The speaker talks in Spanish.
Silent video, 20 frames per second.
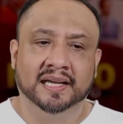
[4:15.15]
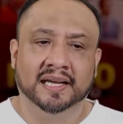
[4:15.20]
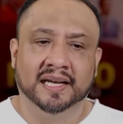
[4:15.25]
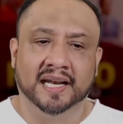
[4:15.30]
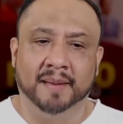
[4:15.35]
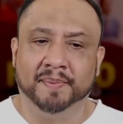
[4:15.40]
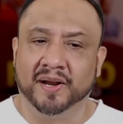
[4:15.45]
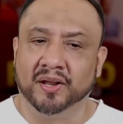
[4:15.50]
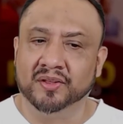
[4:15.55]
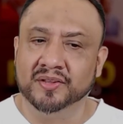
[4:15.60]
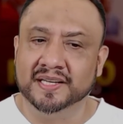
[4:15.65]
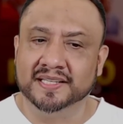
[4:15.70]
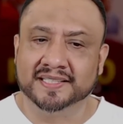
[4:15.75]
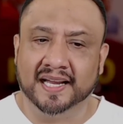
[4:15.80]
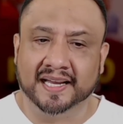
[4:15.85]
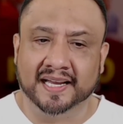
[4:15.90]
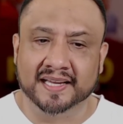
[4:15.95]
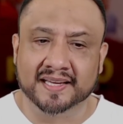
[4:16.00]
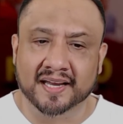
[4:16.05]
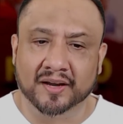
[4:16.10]
La
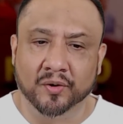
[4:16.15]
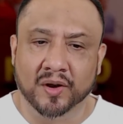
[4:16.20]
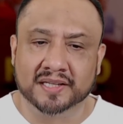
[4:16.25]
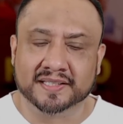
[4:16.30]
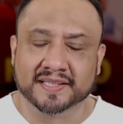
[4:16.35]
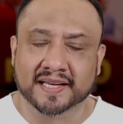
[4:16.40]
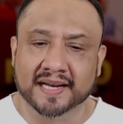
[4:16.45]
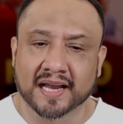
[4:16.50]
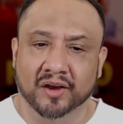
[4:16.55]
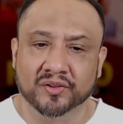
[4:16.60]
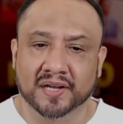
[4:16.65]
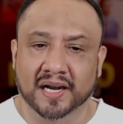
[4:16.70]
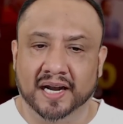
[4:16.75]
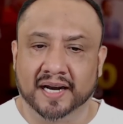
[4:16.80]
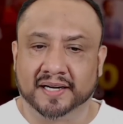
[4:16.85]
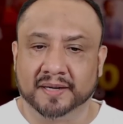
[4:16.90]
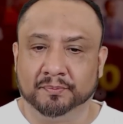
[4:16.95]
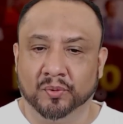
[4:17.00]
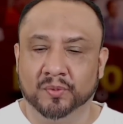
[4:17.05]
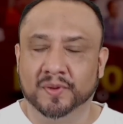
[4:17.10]
periodista que llegó al Senado de la
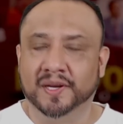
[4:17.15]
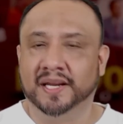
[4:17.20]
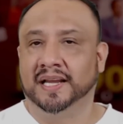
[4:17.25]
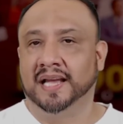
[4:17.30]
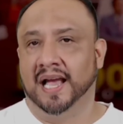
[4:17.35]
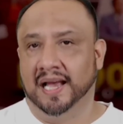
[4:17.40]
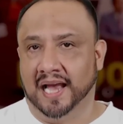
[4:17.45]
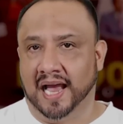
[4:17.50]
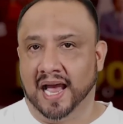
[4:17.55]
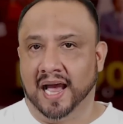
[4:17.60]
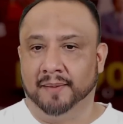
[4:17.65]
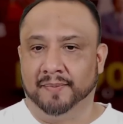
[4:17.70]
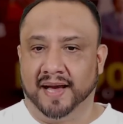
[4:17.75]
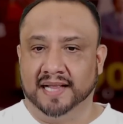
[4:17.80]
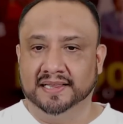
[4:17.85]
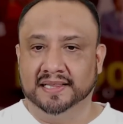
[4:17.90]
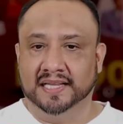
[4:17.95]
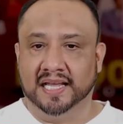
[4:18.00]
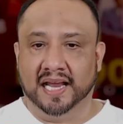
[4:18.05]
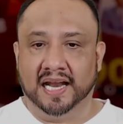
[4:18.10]
República
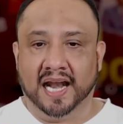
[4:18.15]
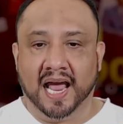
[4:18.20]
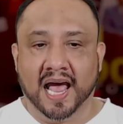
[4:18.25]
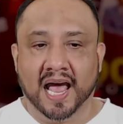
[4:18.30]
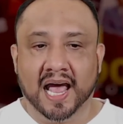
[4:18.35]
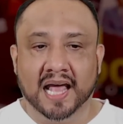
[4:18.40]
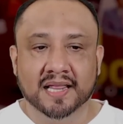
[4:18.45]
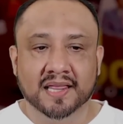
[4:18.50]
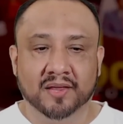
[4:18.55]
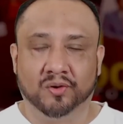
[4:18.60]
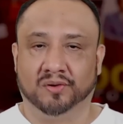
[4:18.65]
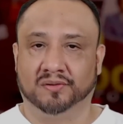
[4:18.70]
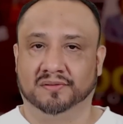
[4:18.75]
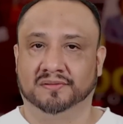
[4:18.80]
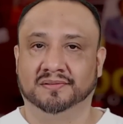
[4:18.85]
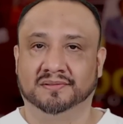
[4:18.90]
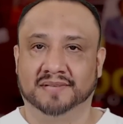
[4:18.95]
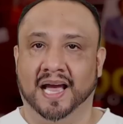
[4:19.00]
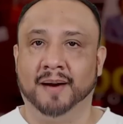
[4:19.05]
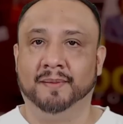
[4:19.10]
abanderado,
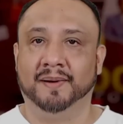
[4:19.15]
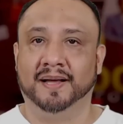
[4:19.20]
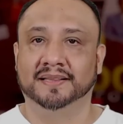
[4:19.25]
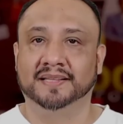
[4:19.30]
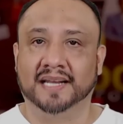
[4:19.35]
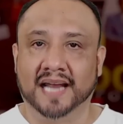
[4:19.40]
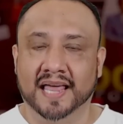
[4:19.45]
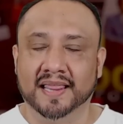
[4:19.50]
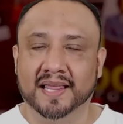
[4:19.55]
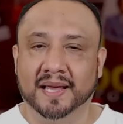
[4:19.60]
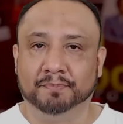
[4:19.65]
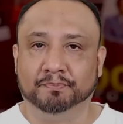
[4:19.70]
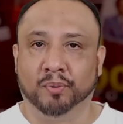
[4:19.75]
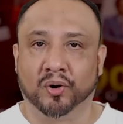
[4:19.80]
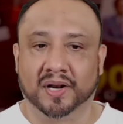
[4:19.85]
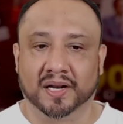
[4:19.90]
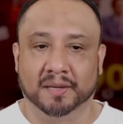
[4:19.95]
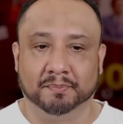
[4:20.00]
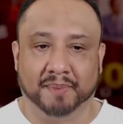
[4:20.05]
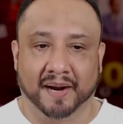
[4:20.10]
abanderada
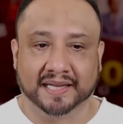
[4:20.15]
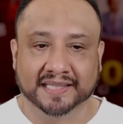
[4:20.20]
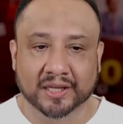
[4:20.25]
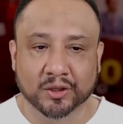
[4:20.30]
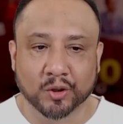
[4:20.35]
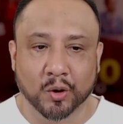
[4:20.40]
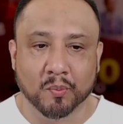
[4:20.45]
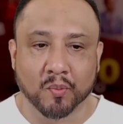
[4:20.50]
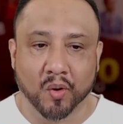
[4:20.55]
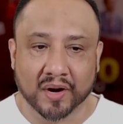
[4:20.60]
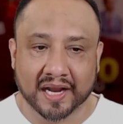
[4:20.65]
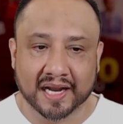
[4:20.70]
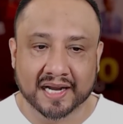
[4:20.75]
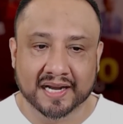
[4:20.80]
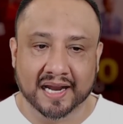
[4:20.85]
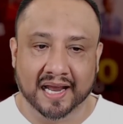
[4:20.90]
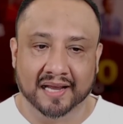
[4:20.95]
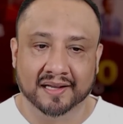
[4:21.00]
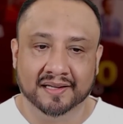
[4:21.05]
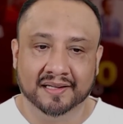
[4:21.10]
por el partido
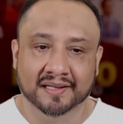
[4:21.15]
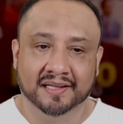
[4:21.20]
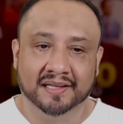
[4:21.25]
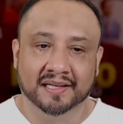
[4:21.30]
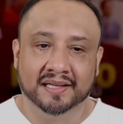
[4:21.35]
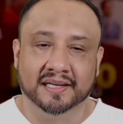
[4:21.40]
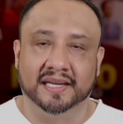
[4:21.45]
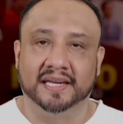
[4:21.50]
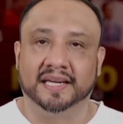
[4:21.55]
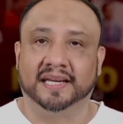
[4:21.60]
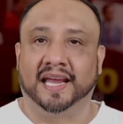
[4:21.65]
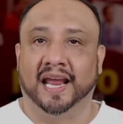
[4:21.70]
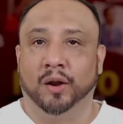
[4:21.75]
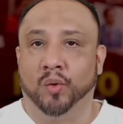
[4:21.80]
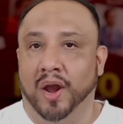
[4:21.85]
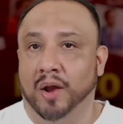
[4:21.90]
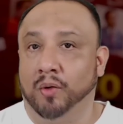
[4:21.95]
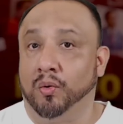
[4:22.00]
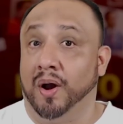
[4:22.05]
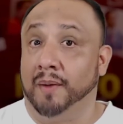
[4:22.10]
Morena y que
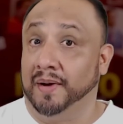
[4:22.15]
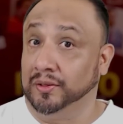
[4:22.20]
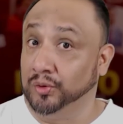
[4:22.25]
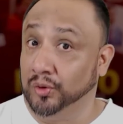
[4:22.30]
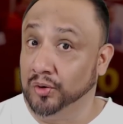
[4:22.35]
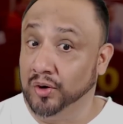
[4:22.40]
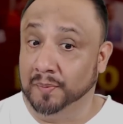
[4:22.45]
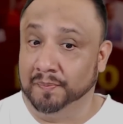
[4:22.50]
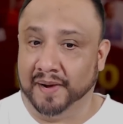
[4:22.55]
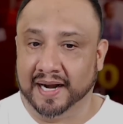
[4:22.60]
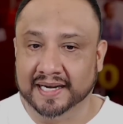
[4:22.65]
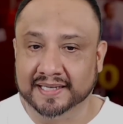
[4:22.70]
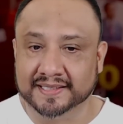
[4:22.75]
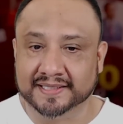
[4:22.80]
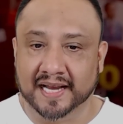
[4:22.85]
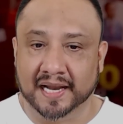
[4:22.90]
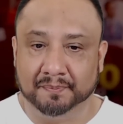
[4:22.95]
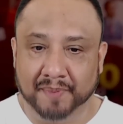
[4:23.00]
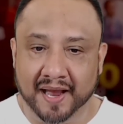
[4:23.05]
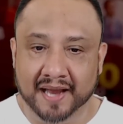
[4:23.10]
luego abandonó para
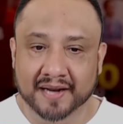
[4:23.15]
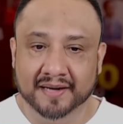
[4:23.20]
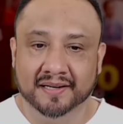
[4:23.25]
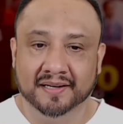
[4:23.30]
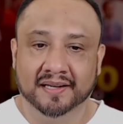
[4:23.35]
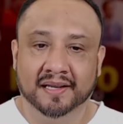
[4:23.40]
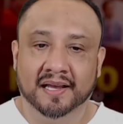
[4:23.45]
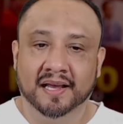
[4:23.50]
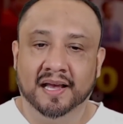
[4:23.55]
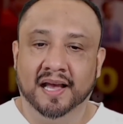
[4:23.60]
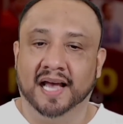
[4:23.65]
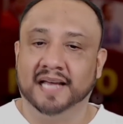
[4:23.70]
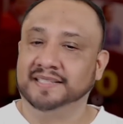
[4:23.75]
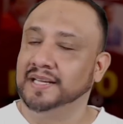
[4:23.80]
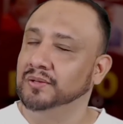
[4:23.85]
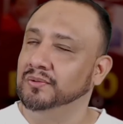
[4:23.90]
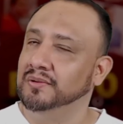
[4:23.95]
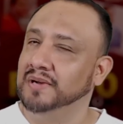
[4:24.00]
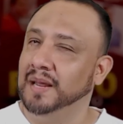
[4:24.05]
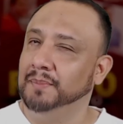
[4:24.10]
irse al PAN, ha
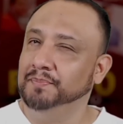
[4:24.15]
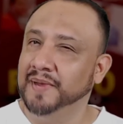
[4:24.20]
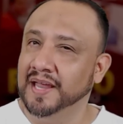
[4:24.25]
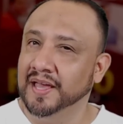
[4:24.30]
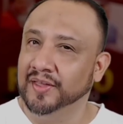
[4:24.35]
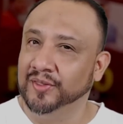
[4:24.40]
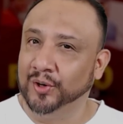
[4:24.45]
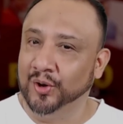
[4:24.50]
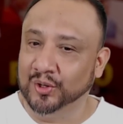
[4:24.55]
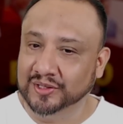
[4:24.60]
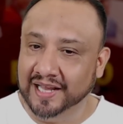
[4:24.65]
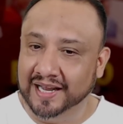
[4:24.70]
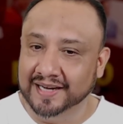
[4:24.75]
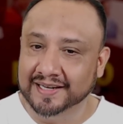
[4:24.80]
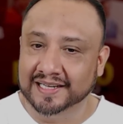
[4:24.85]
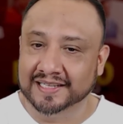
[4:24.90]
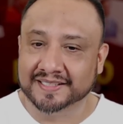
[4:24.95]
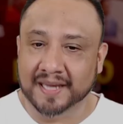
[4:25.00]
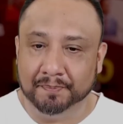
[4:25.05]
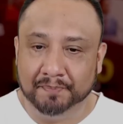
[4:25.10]
sido una piedrota en
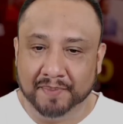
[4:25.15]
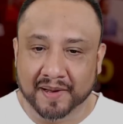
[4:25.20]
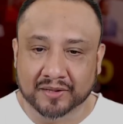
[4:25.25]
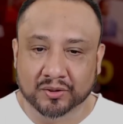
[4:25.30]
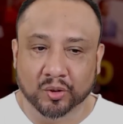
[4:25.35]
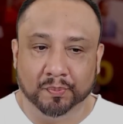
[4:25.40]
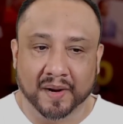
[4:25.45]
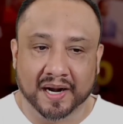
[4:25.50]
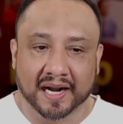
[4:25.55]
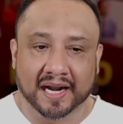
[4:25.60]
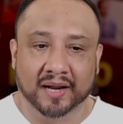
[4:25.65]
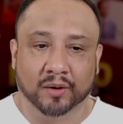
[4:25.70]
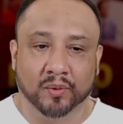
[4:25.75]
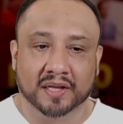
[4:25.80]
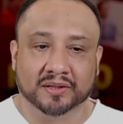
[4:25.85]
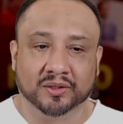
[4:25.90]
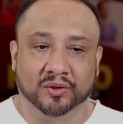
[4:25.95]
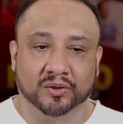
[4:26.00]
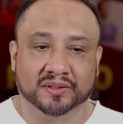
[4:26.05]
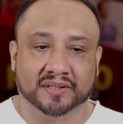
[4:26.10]
el zapato para la
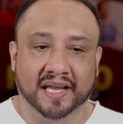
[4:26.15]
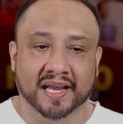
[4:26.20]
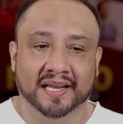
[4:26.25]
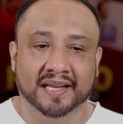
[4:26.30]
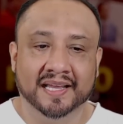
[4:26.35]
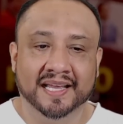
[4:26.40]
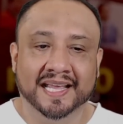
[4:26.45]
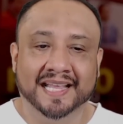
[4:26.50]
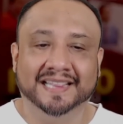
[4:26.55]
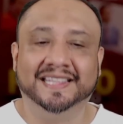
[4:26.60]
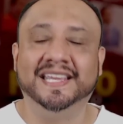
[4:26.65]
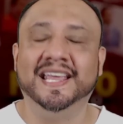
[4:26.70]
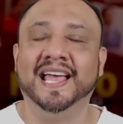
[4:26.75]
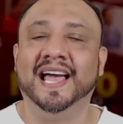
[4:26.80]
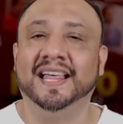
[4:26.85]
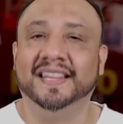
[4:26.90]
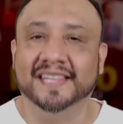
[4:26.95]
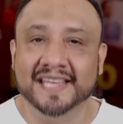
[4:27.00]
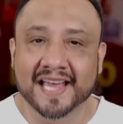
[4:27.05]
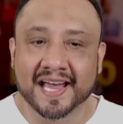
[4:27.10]
4T día
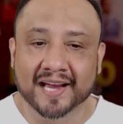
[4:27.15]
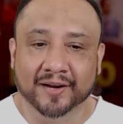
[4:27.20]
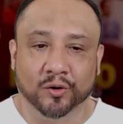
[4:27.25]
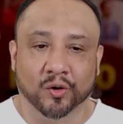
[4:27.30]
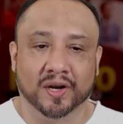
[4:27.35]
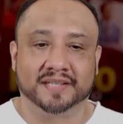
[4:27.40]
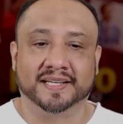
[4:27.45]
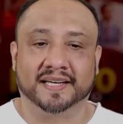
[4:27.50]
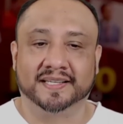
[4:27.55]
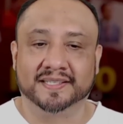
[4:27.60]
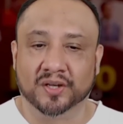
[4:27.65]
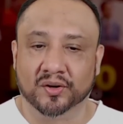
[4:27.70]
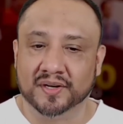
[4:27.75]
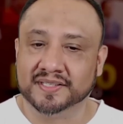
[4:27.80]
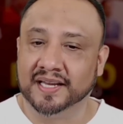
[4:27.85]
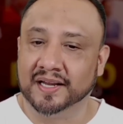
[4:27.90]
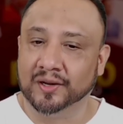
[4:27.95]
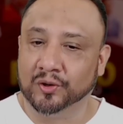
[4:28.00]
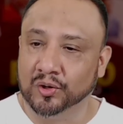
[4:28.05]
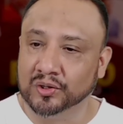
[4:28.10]
a día con las
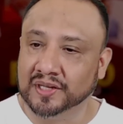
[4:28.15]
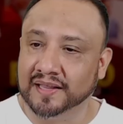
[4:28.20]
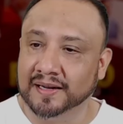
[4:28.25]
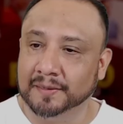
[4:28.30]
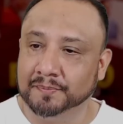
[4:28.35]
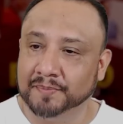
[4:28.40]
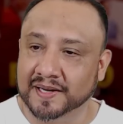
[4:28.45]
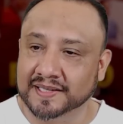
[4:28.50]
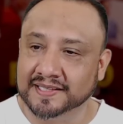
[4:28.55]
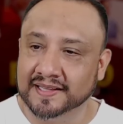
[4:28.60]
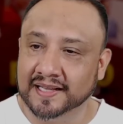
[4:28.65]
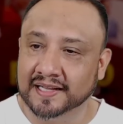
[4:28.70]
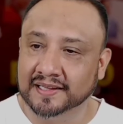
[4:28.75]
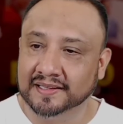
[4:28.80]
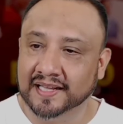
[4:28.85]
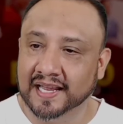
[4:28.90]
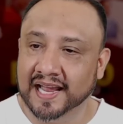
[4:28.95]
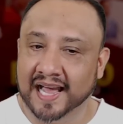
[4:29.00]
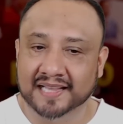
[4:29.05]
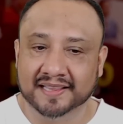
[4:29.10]
acciones en contra del
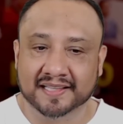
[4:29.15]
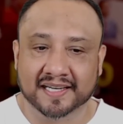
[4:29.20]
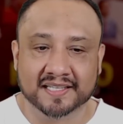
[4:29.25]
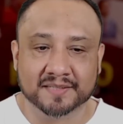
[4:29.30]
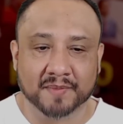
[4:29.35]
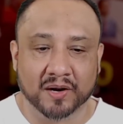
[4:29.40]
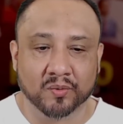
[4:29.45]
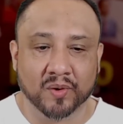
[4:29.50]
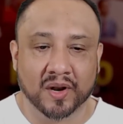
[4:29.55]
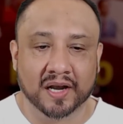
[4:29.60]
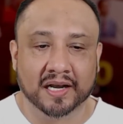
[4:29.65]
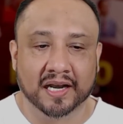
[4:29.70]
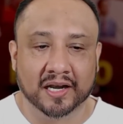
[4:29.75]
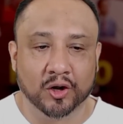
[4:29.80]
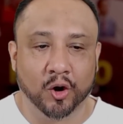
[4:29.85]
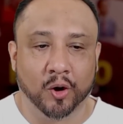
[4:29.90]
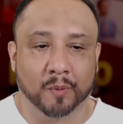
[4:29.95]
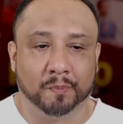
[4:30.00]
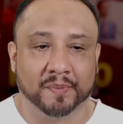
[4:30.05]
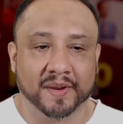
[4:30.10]
presidente Andrés Manuel
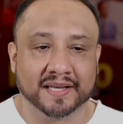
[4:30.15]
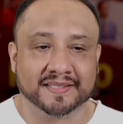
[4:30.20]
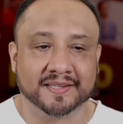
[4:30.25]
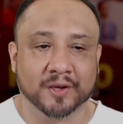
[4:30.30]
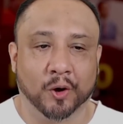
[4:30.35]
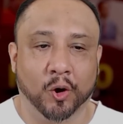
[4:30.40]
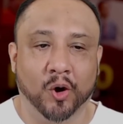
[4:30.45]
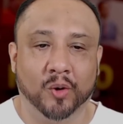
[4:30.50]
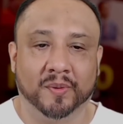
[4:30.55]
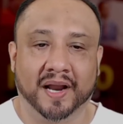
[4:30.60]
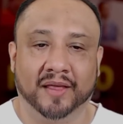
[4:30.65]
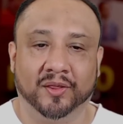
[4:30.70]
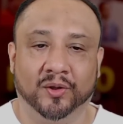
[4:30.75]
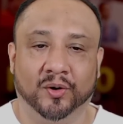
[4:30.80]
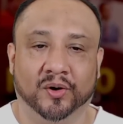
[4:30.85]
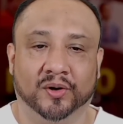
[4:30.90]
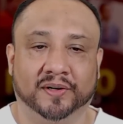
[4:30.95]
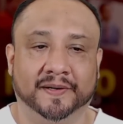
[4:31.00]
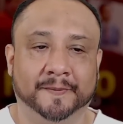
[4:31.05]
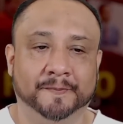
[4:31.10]
López
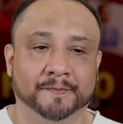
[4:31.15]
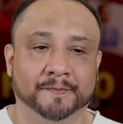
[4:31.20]
Obrador.